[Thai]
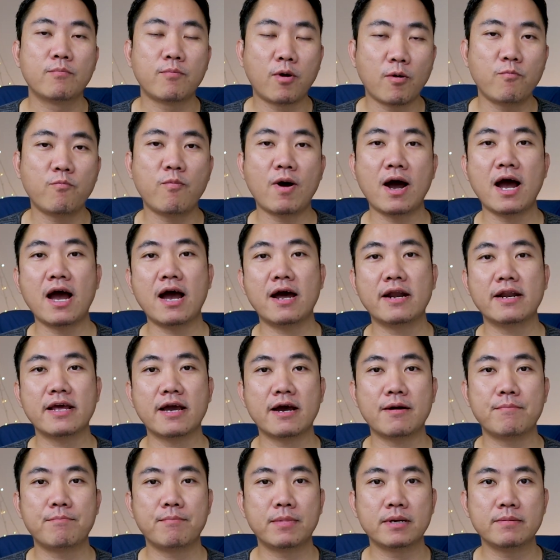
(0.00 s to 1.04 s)
พบว่า
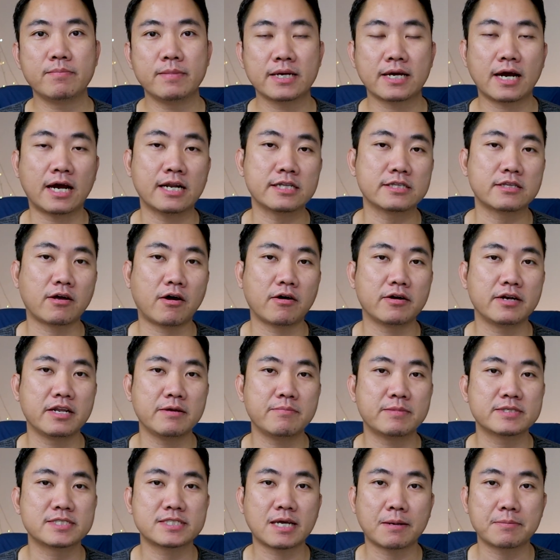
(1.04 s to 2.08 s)
เนี่ยมันมีขั้นตอน
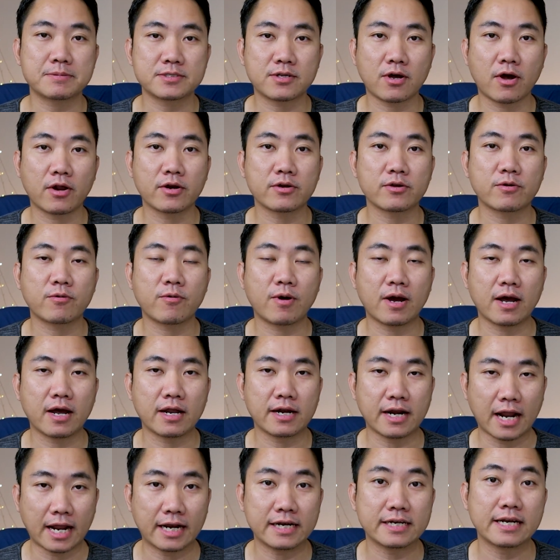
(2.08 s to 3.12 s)
ที่มันซับซ้อนกว่า
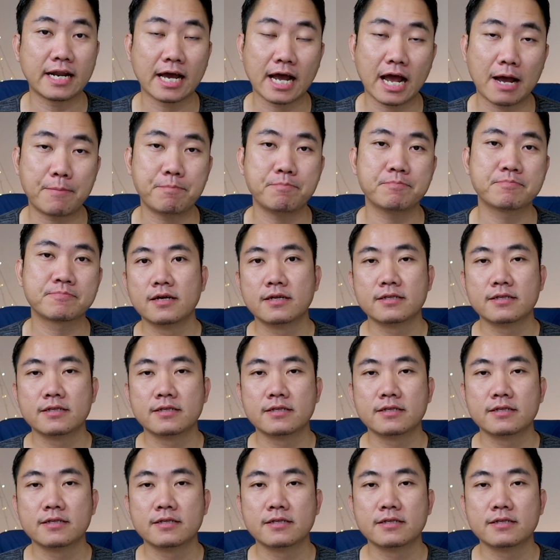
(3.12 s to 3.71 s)
นั้นนะครับ